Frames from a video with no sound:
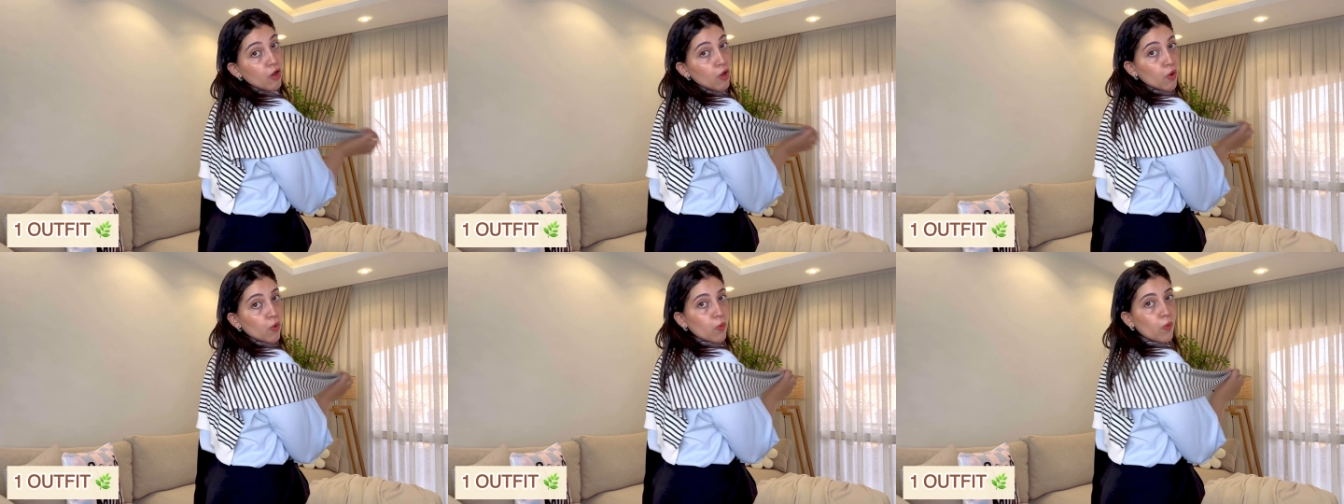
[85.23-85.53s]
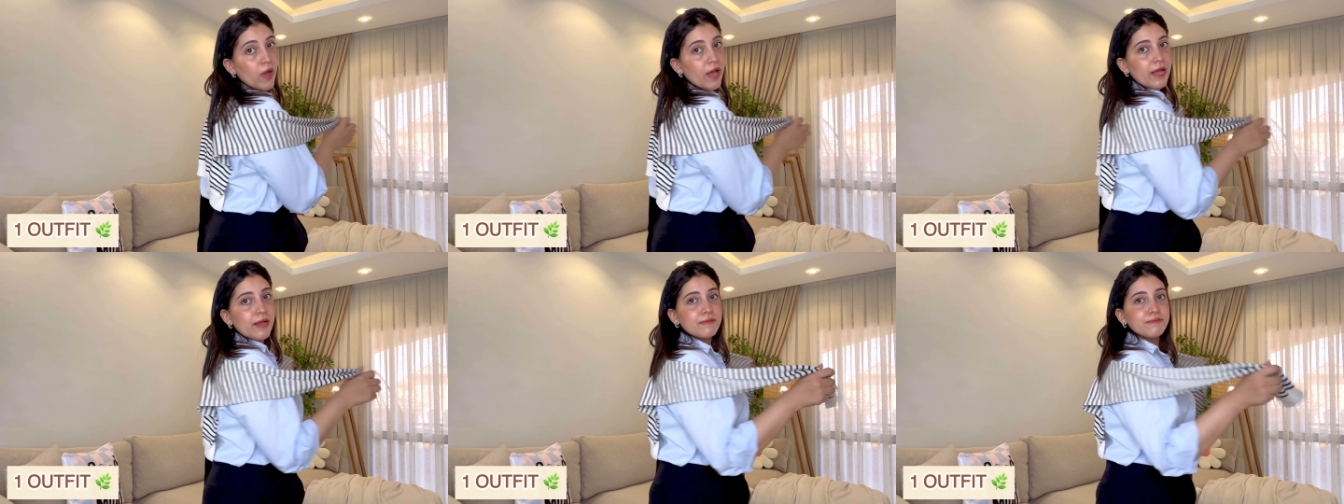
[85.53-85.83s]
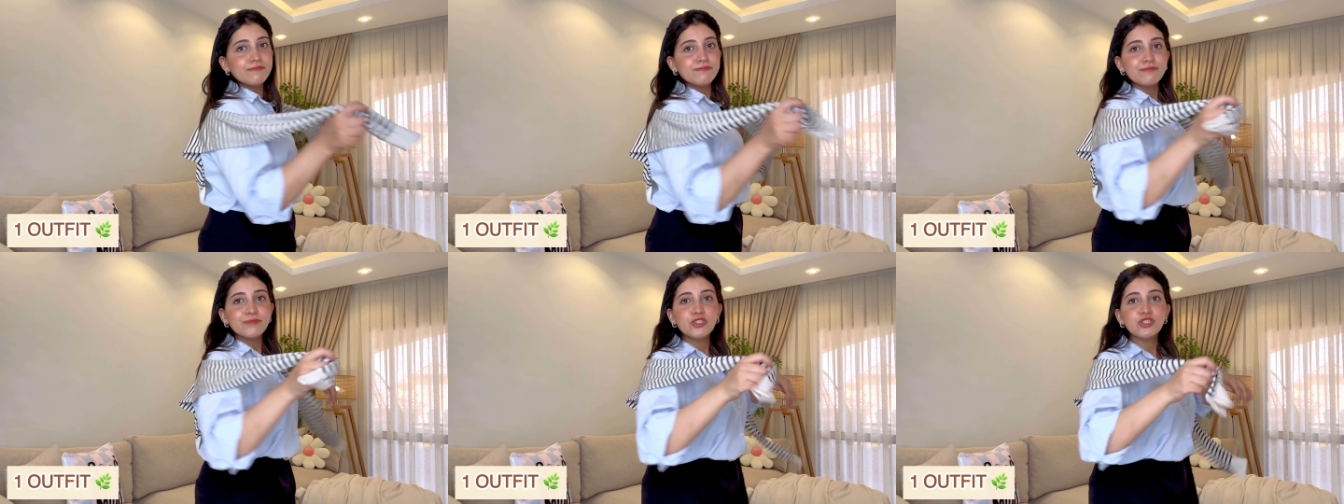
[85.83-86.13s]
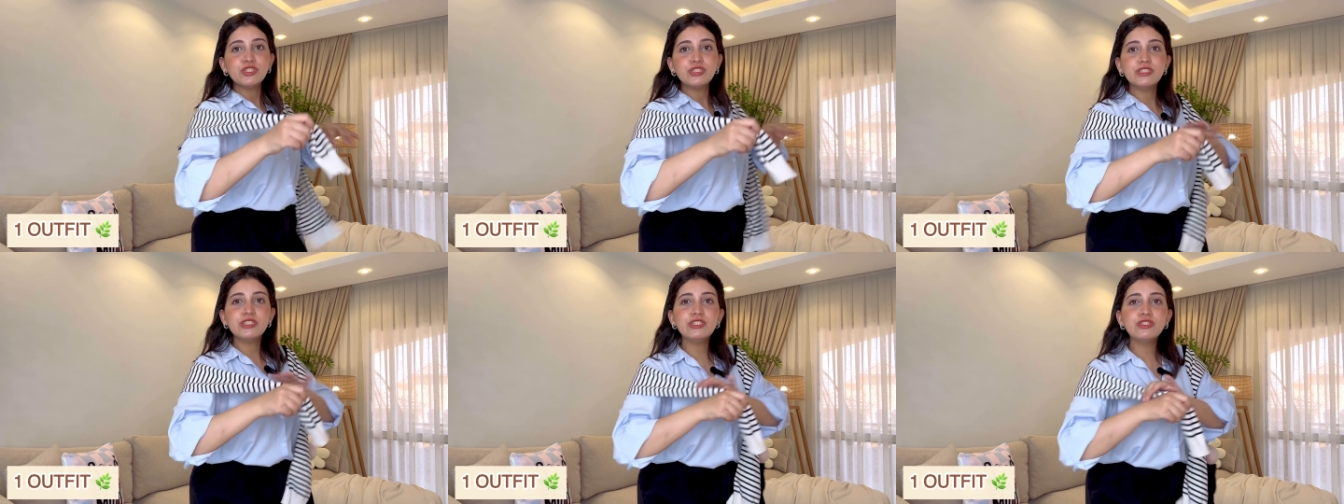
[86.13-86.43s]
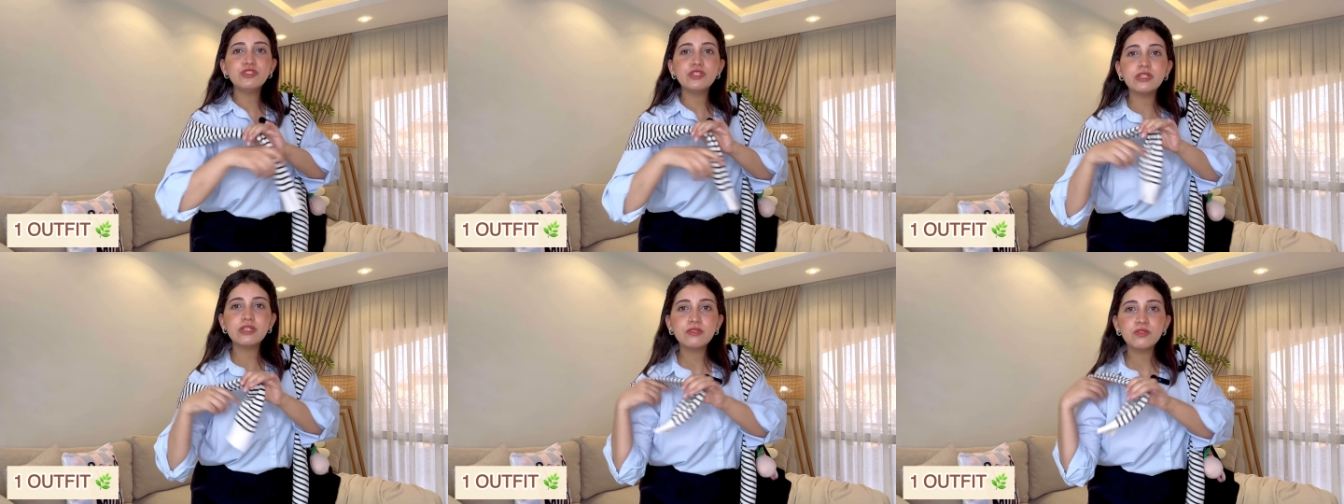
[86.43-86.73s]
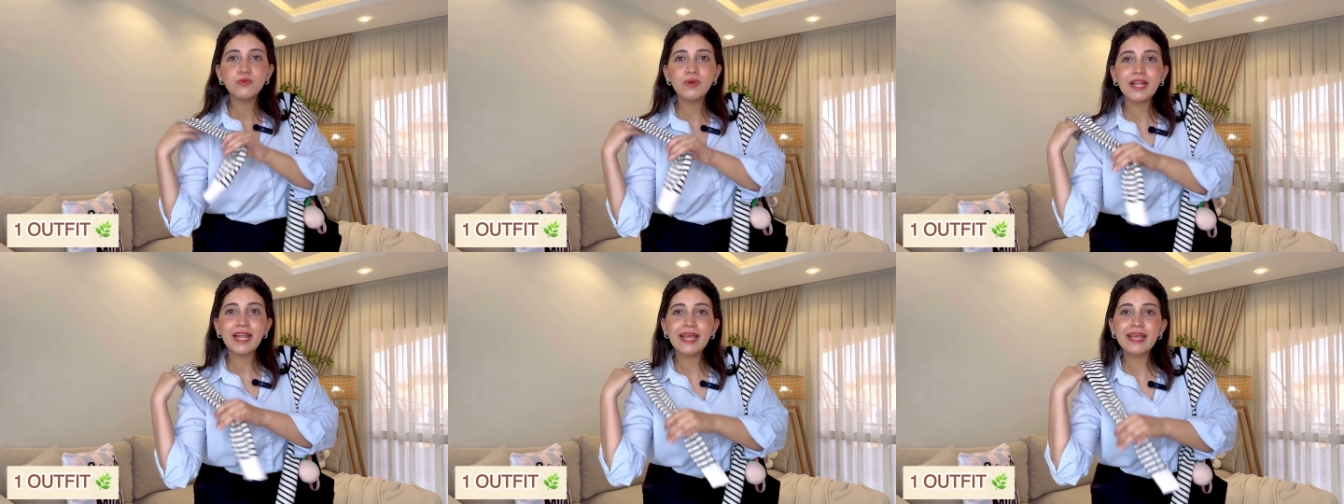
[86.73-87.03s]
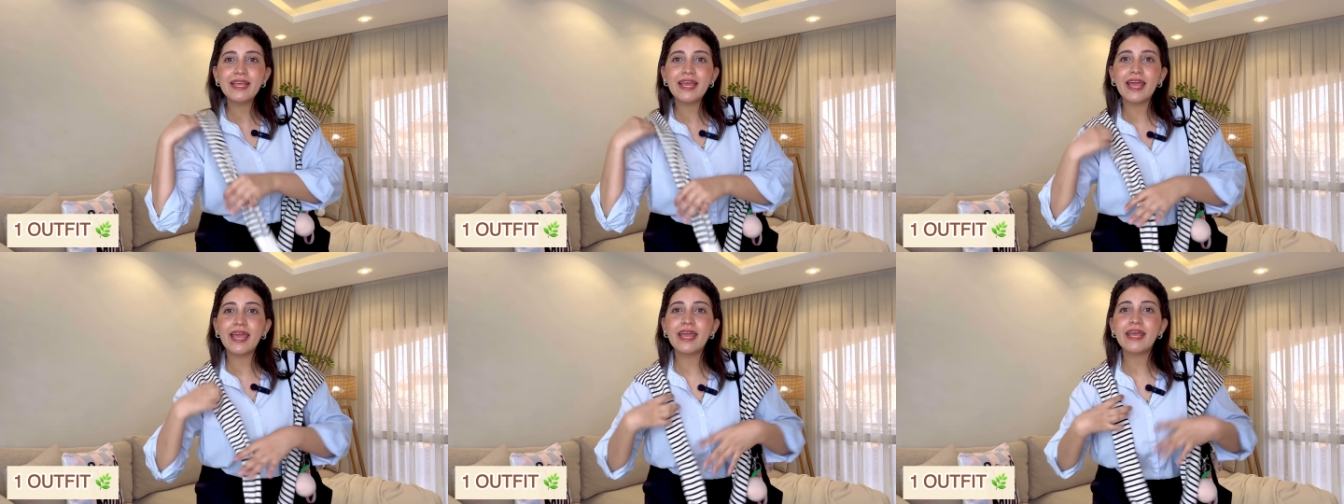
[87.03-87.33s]
هو مش تي شيرت ولا
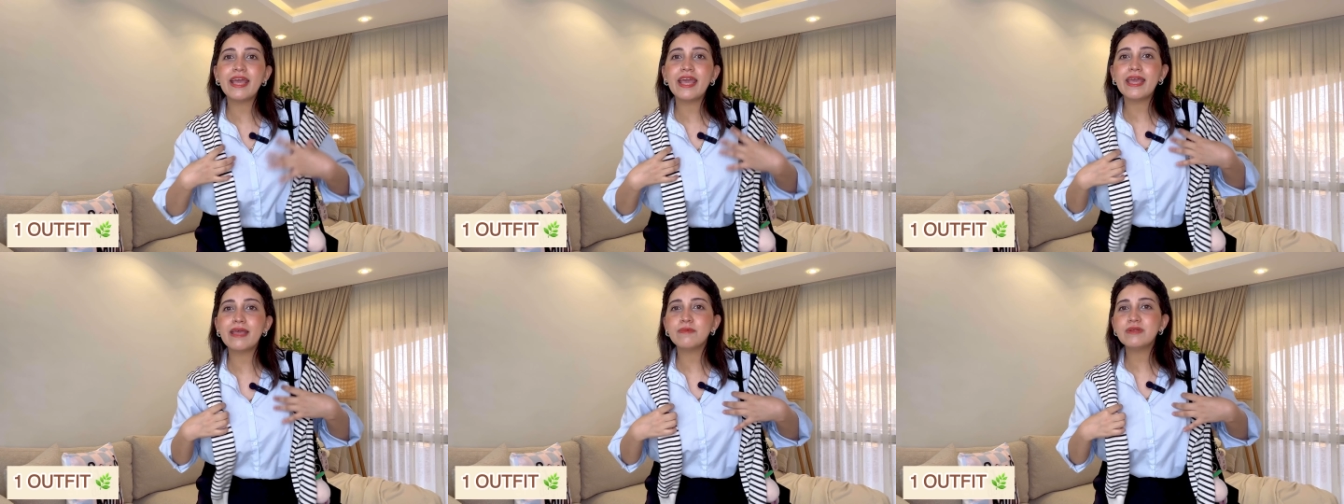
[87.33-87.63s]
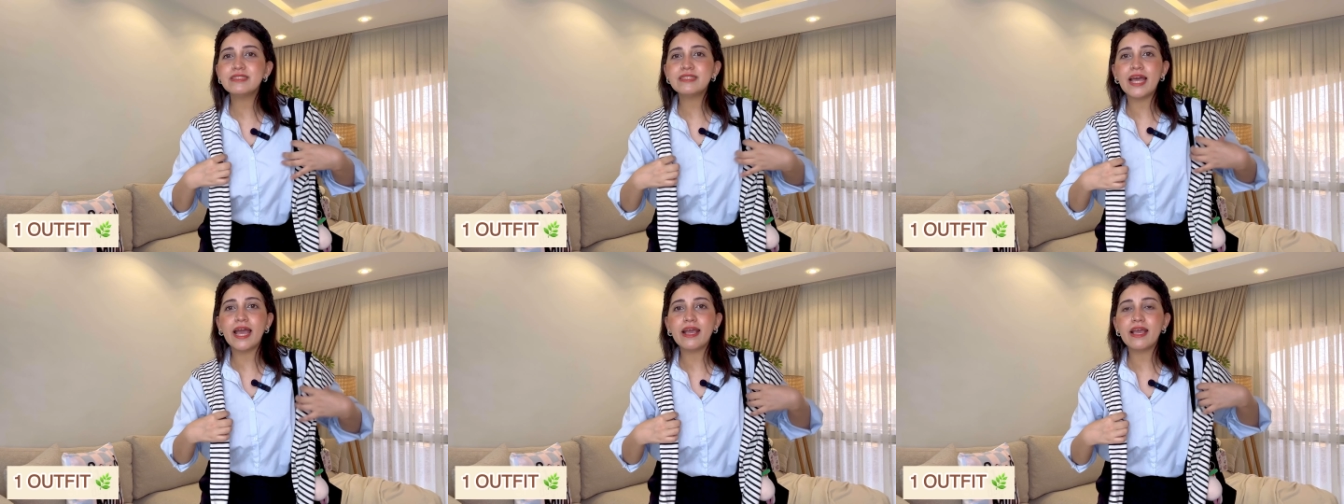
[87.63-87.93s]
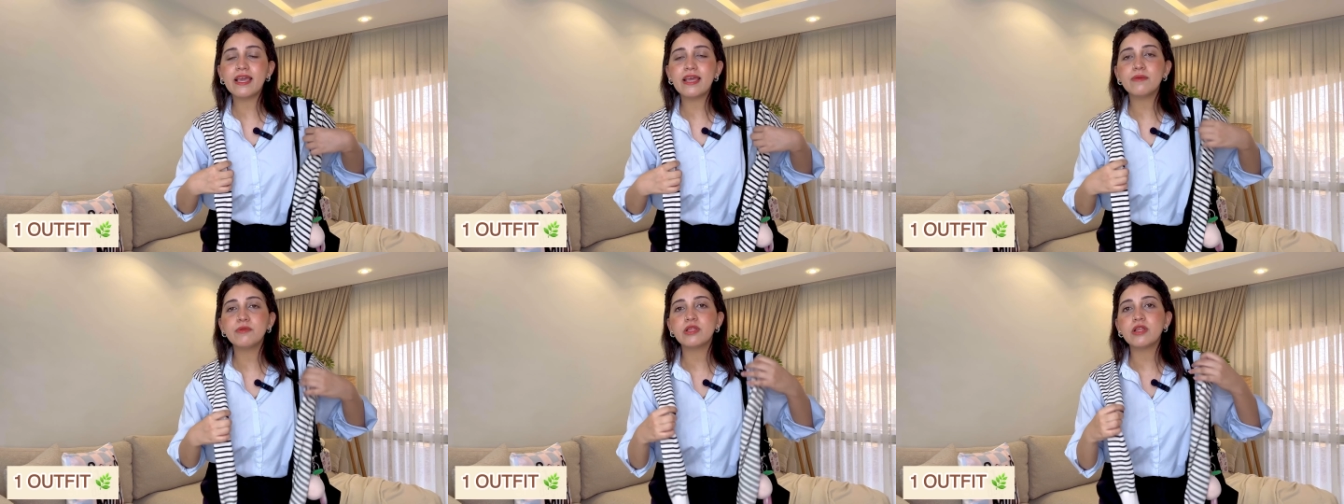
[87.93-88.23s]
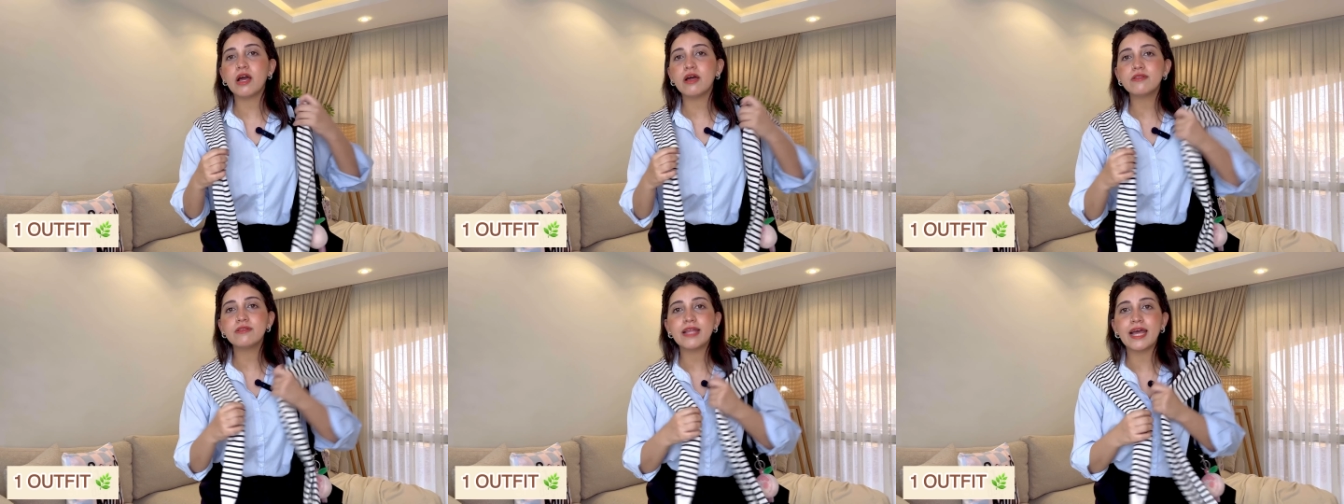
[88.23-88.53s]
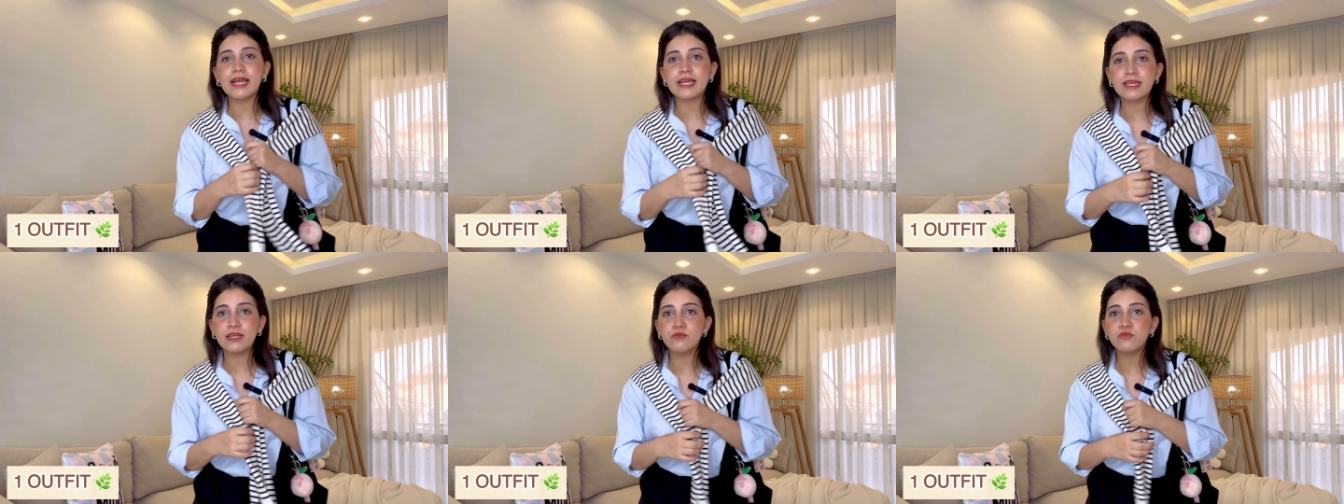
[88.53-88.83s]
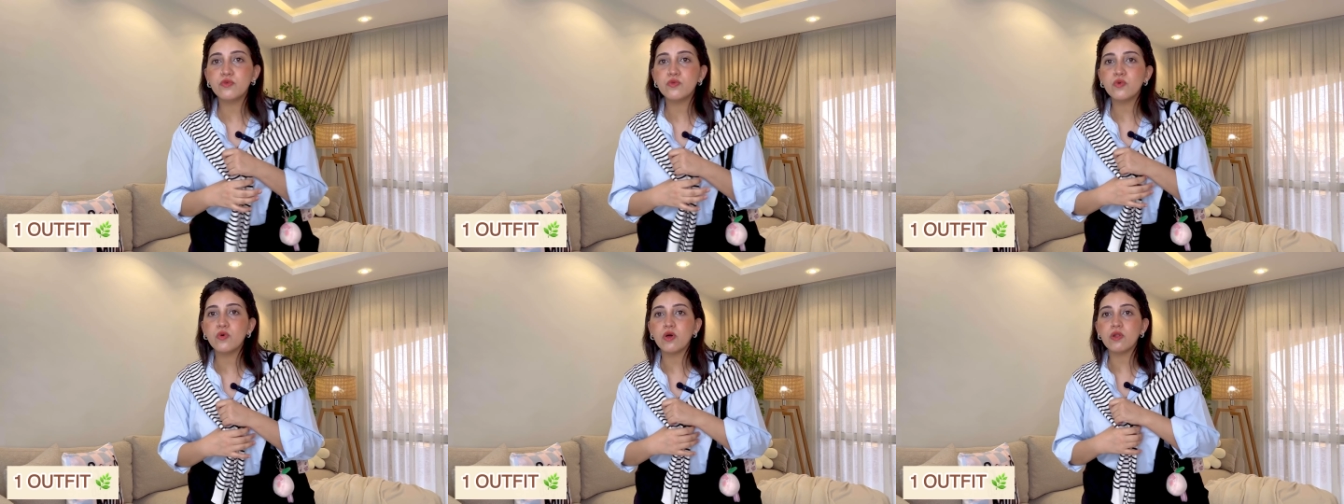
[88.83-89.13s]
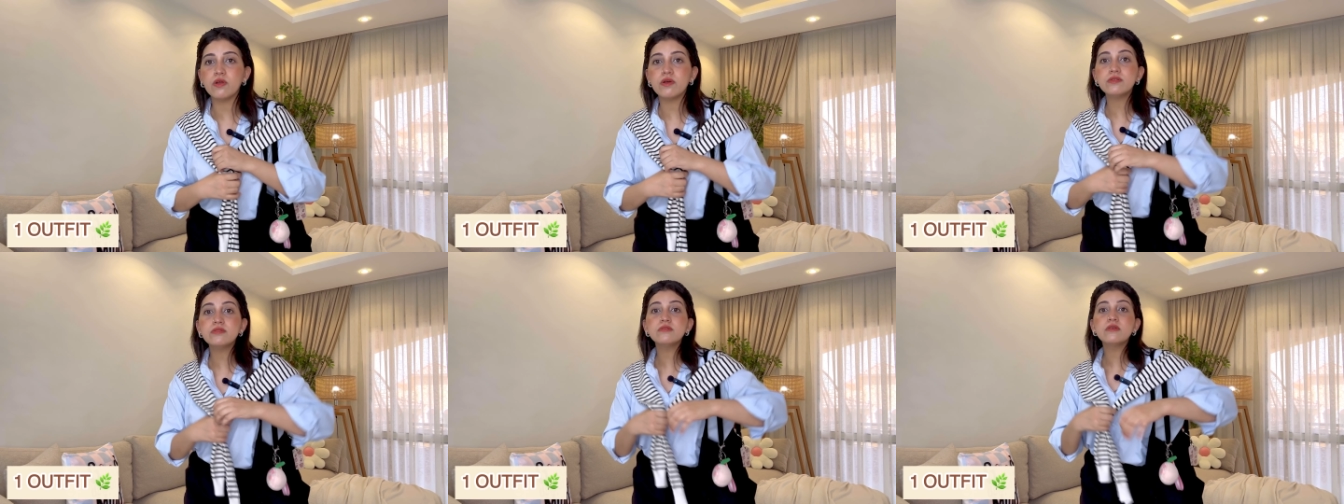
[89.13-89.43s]
اي حاجه هي بس حاجه كده بتتحط على الكتف
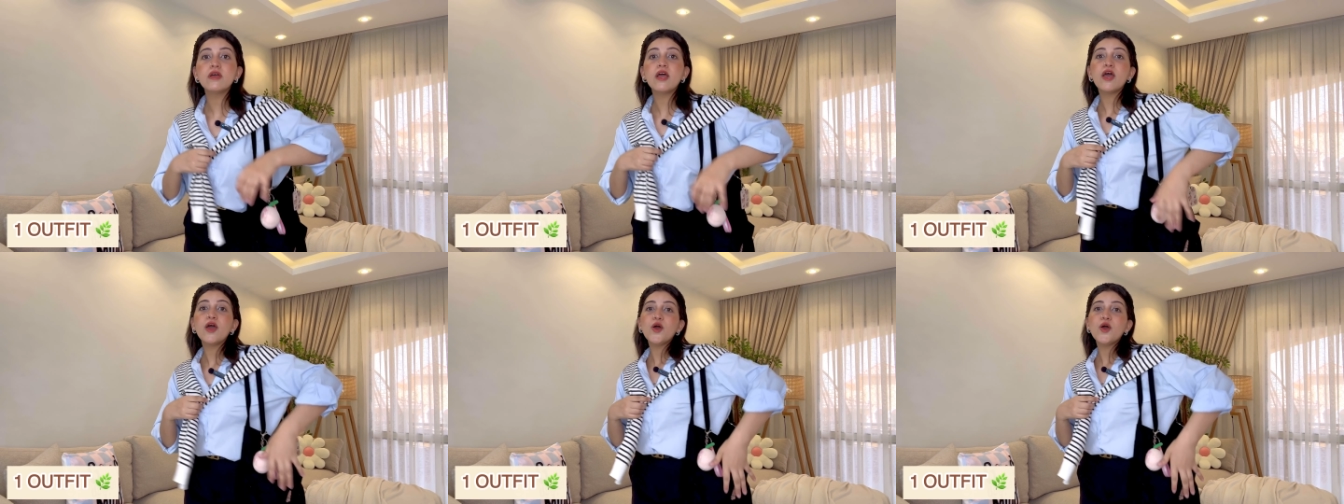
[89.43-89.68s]
وخلاص